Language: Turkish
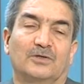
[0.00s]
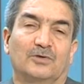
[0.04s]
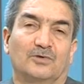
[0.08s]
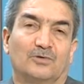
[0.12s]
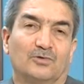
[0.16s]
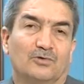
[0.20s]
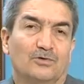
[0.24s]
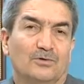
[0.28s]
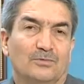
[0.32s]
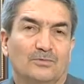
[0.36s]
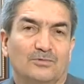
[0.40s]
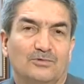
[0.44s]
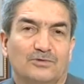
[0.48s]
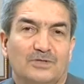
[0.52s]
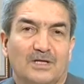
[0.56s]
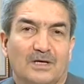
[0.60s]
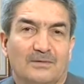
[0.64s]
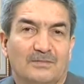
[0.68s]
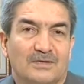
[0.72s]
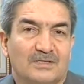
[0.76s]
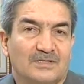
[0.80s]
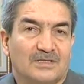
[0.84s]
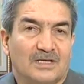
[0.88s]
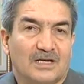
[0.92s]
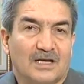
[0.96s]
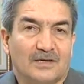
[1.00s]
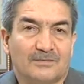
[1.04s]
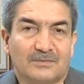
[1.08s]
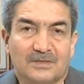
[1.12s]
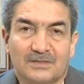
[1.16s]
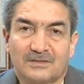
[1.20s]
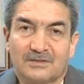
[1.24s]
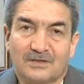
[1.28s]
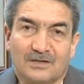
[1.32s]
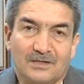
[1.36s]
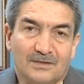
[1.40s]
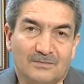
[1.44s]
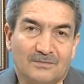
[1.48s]
Günümüzde mesela bir
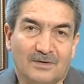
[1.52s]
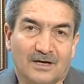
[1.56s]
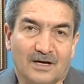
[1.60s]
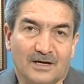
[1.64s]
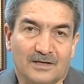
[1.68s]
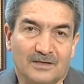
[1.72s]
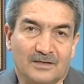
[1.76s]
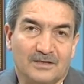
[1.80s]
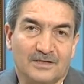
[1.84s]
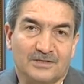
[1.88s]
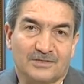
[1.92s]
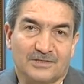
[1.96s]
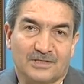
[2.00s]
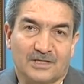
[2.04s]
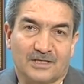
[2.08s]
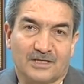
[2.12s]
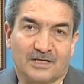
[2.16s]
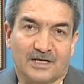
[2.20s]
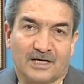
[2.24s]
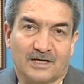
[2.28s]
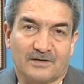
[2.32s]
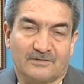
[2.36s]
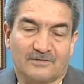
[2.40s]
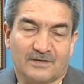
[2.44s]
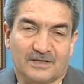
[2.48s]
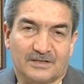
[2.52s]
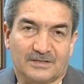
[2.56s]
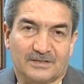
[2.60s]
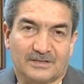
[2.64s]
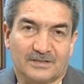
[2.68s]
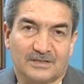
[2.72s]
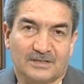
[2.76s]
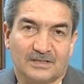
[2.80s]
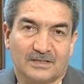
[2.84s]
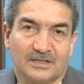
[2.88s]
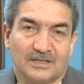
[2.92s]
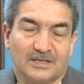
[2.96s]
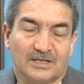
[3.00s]
takım harika şeyler var.
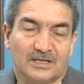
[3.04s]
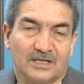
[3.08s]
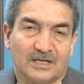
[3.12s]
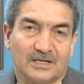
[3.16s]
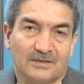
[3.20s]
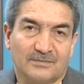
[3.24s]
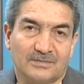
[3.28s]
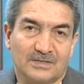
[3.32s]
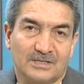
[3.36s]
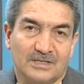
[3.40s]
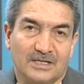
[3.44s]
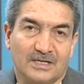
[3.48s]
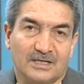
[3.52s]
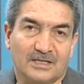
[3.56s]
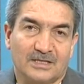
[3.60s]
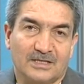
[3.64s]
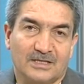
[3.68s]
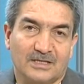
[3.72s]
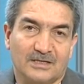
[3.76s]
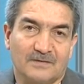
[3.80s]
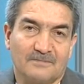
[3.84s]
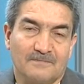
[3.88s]
Elimizdeki